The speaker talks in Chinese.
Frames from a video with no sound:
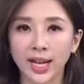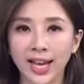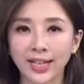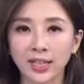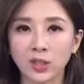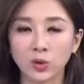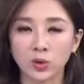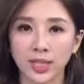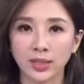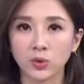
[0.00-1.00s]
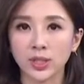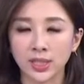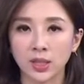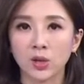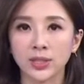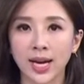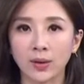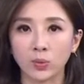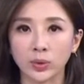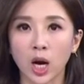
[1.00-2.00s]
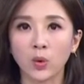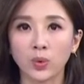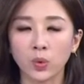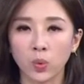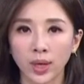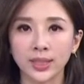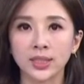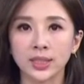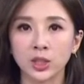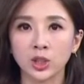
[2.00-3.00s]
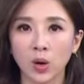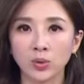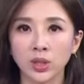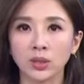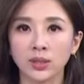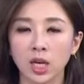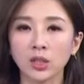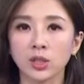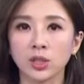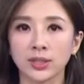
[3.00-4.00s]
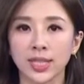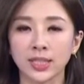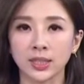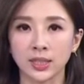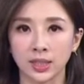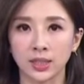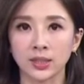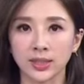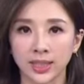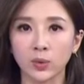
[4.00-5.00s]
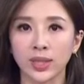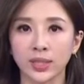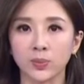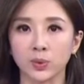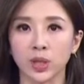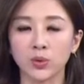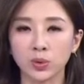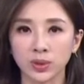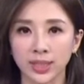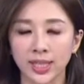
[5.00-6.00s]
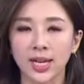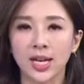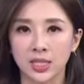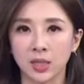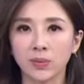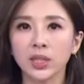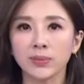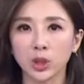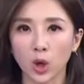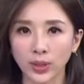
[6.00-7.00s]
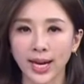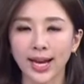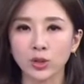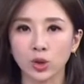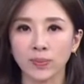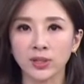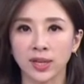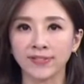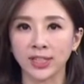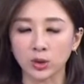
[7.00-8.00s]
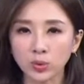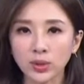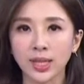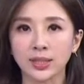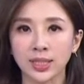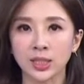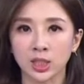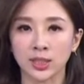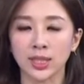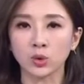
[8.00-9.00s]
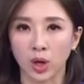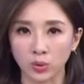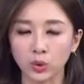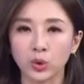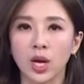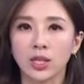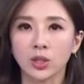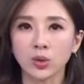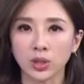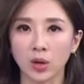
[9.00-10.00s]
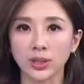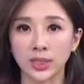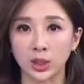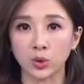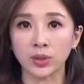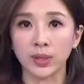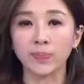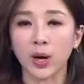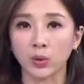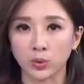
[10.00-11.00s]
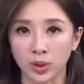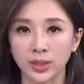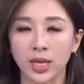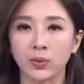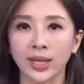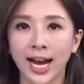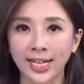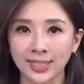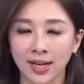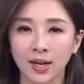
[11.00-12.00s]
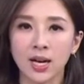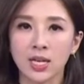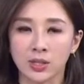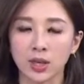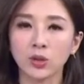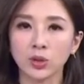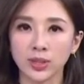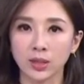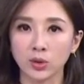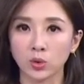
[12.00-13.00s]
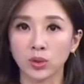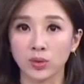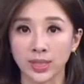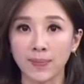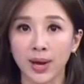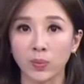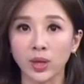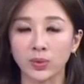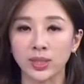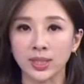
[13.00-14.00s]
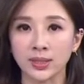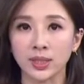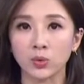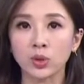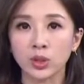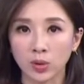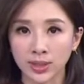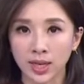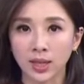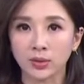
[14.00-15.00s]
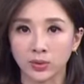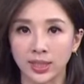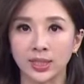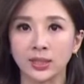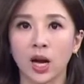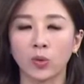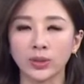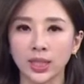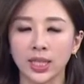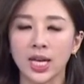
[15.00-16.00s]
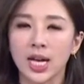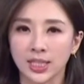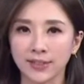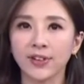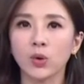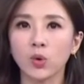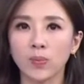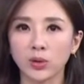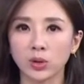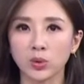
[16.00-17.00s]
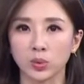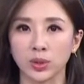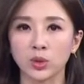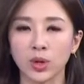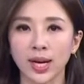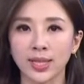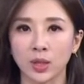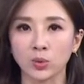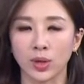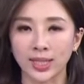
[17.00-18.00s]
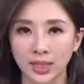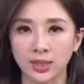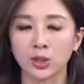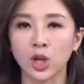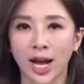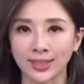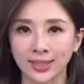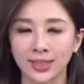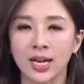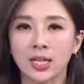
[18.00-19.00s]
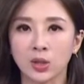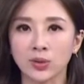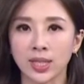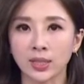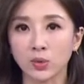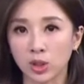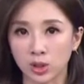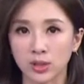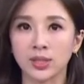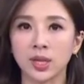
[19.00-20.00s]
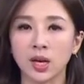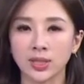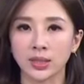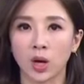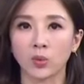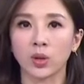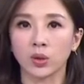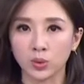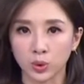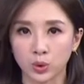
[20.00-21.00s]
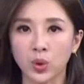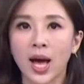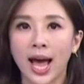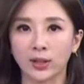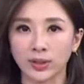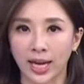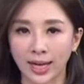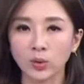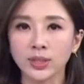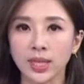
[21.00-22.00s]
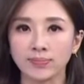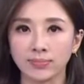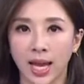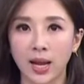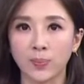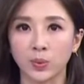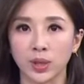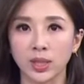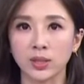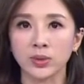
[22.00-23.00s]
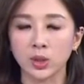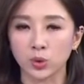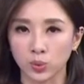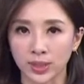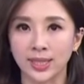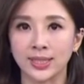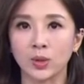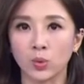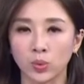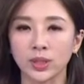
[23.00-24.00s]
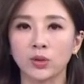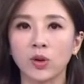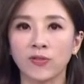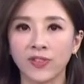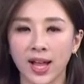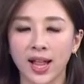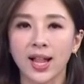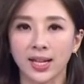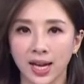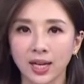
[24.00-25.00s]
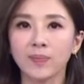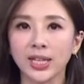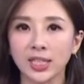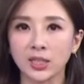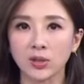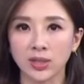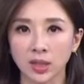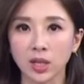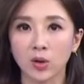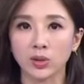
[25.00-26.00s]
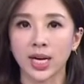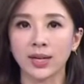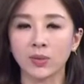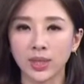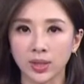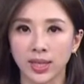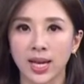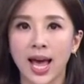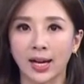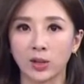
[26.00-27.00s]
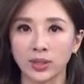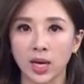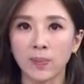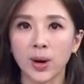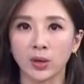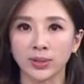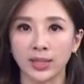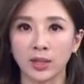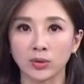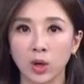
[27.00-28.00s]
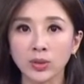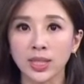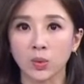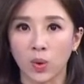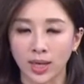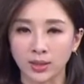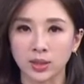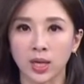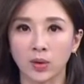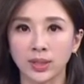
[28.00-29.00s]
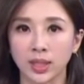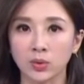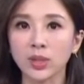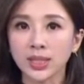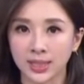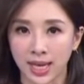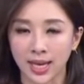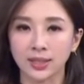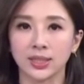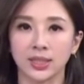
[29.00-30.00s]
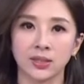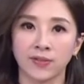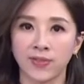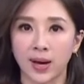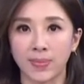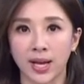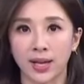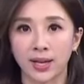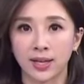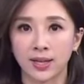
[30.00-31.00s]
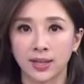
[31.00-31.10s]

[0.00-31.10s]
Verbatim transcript: 国内来看到，就在这个月七号下午，桃园观音间超商呢，当时正在进行这个提款机的补钞作业，想问一名头戴安全帽抢匪突然之间持枪闯入，就朝着其中一名保全人员开枪，随后就抢走装有三百万元现金的运钞箱，随即逃逸。警方获报之后组成专案小组来进行查缉，就在这个月十四号，在桃园芦竹还有台东县逮捕了宋姓主嫌以及古姓共犯，两人被依照强盗、杀人未遂，还有枪炮弹药刀械管制条例等罪。嫌移送法办。